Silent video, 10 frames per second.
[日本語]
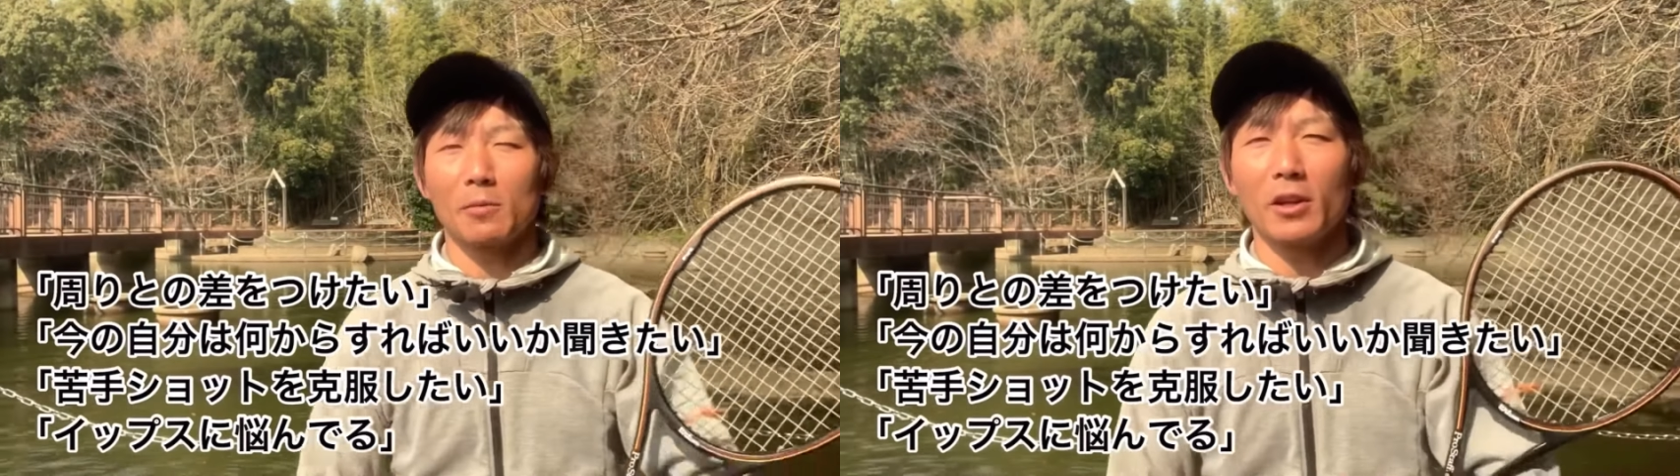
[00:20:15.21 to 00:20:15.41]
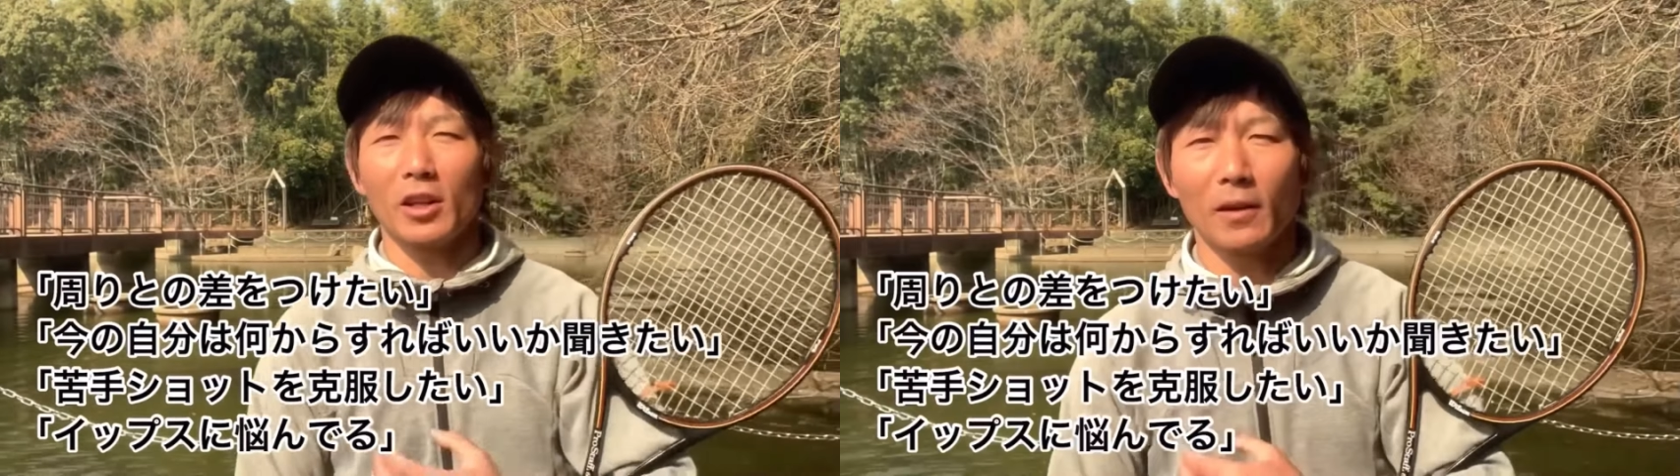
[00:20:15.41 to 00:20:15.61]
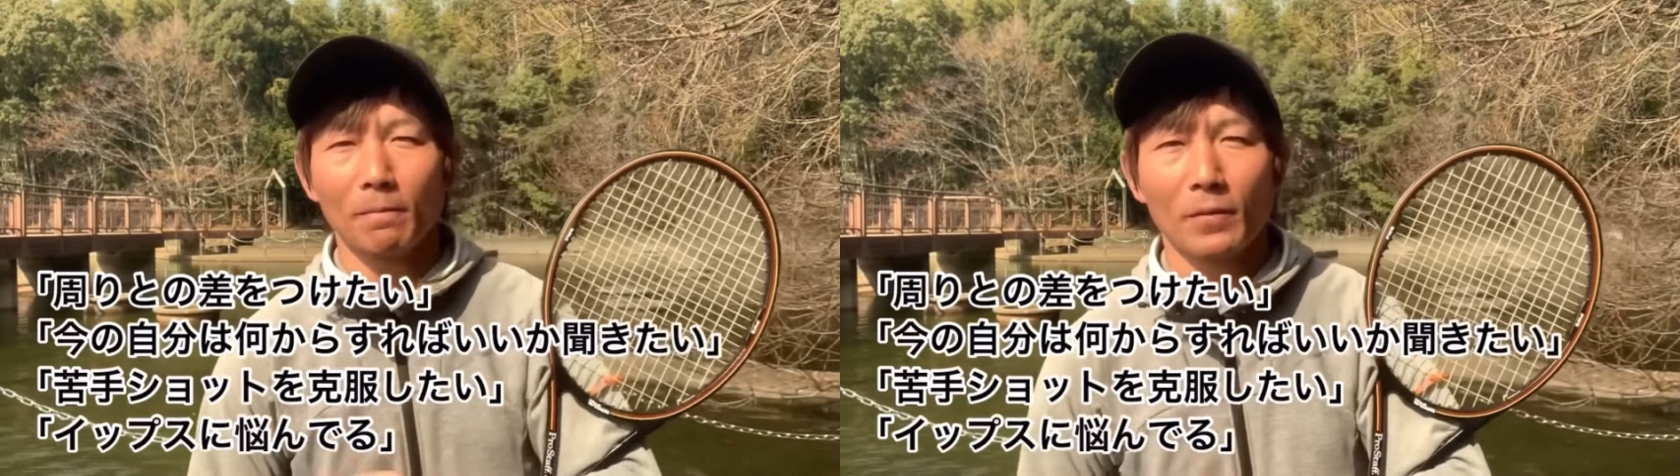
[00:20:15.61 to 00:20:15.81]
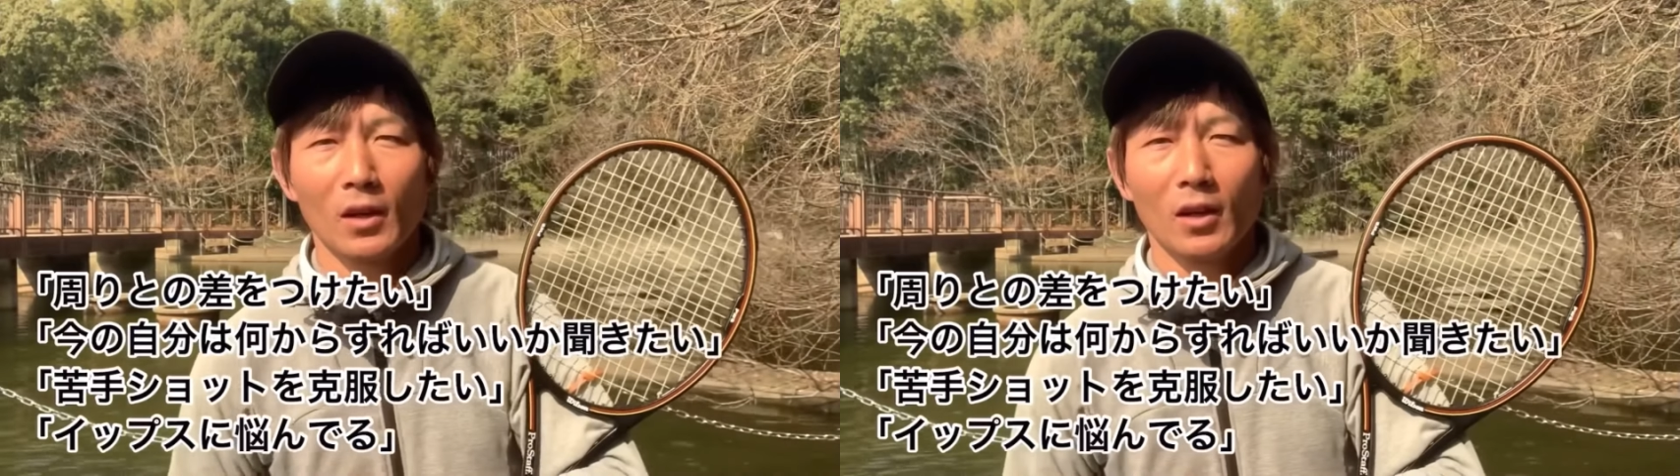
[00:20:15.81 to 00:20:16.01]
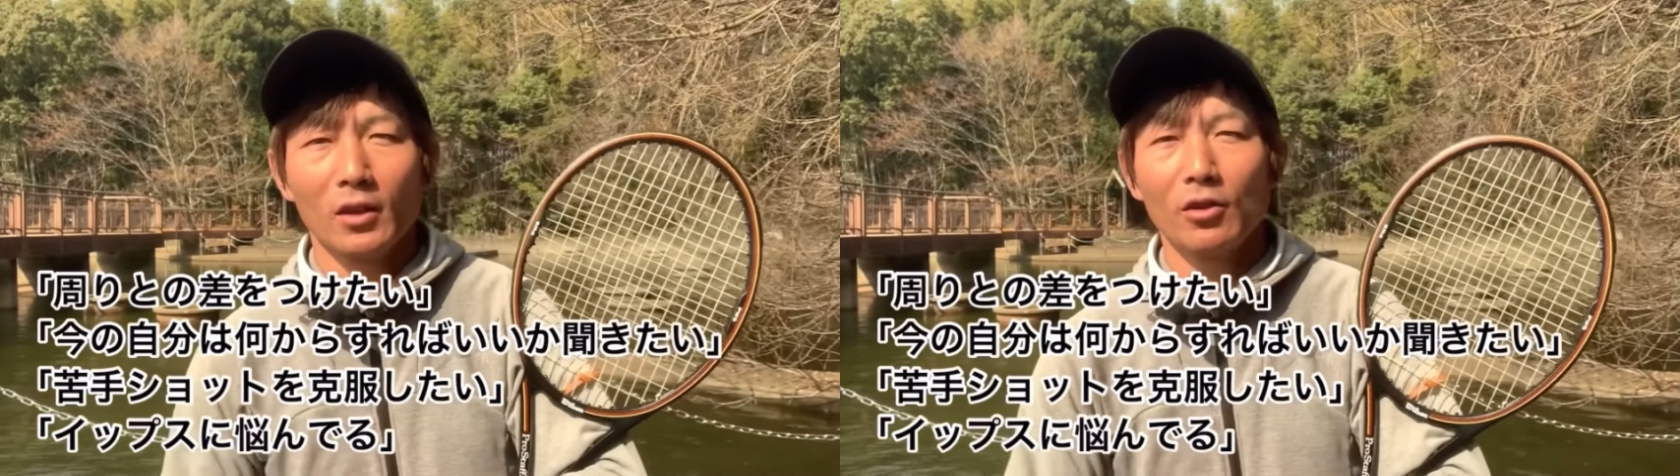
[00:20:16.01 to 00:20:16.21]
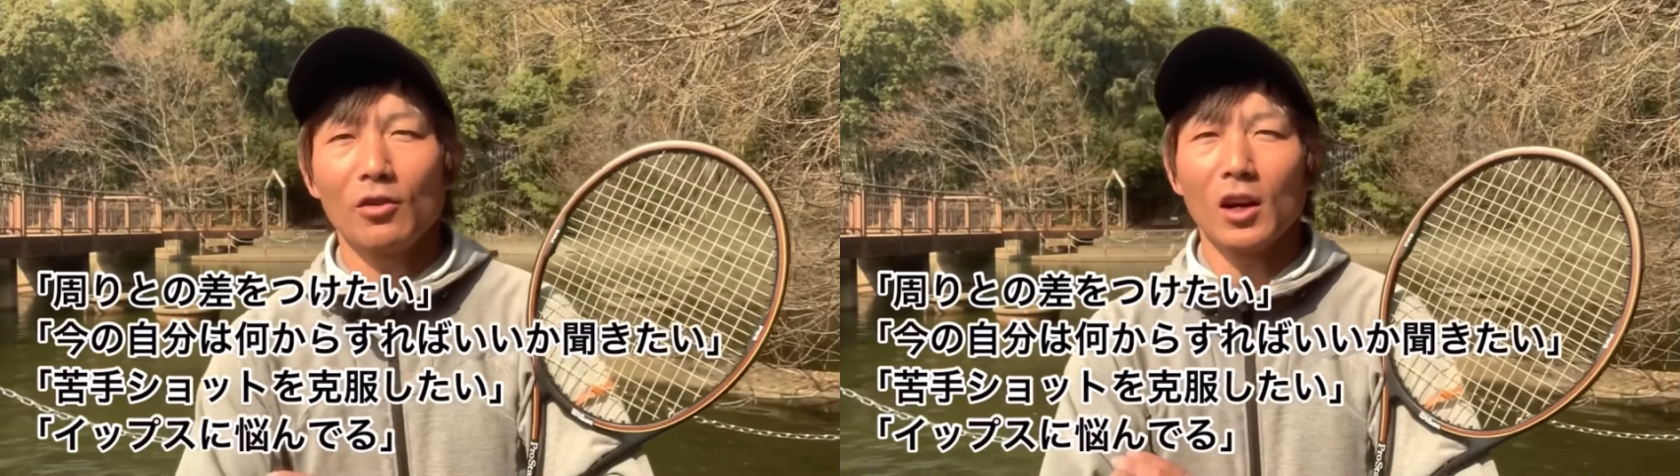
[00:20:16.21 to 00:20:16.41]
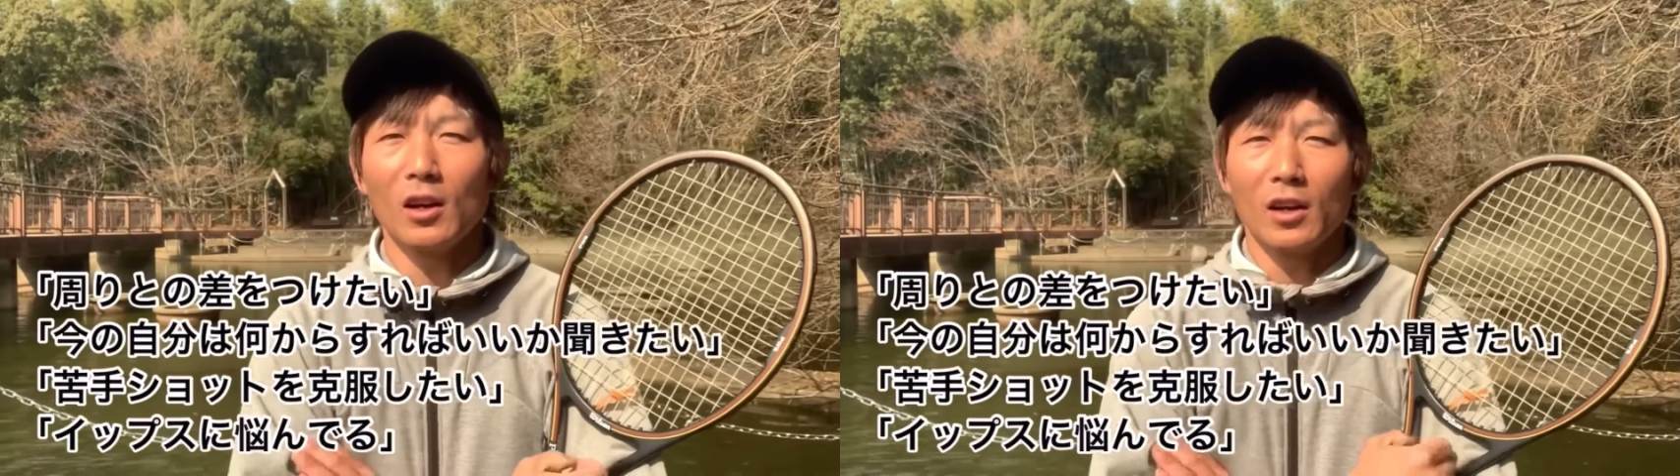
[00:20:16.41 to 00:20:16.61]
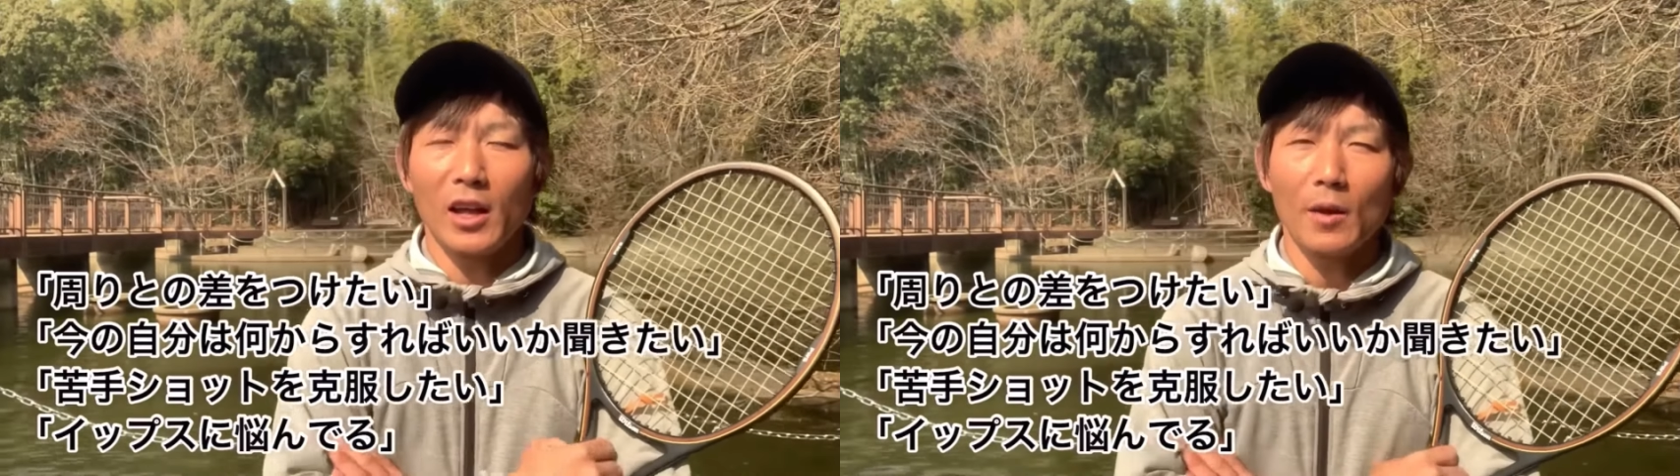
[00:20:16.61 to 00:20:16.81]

ればいいんだ。っていうのが、